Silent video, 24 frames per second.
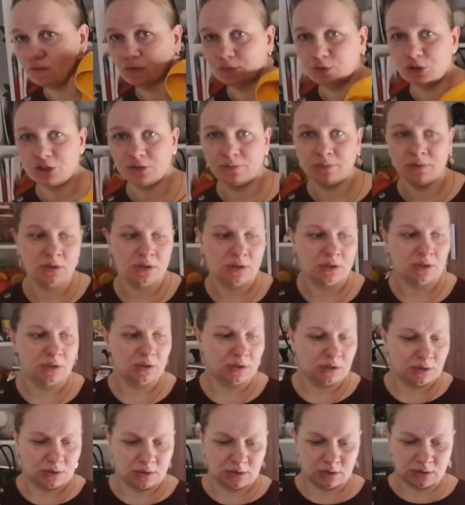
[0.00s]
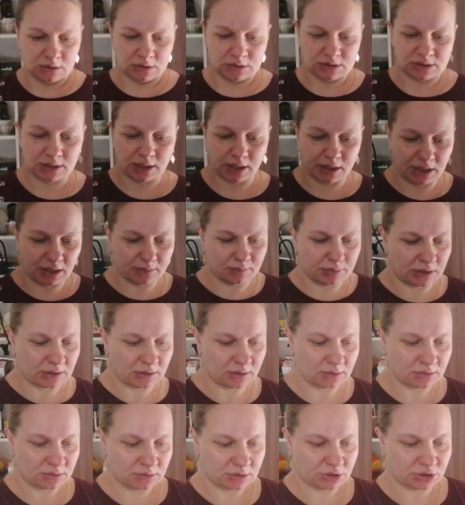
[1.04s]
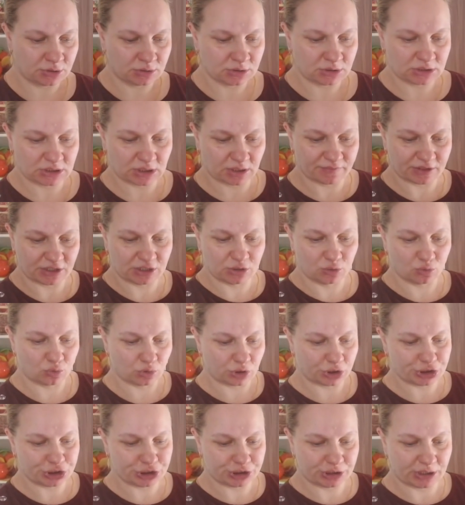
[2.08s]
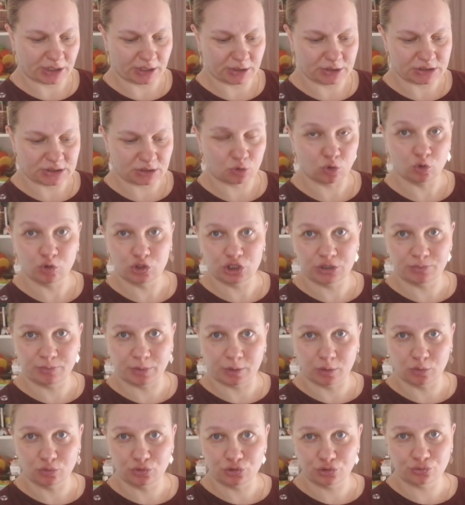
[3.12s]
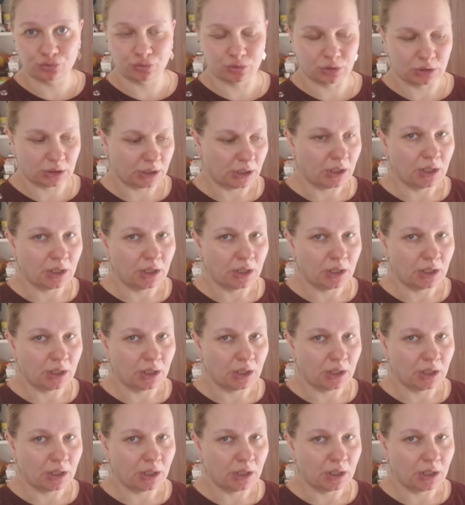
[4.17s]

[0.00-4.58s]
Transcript: В общем, скорее бы за квартиру рассчитаюсь, ключи получу.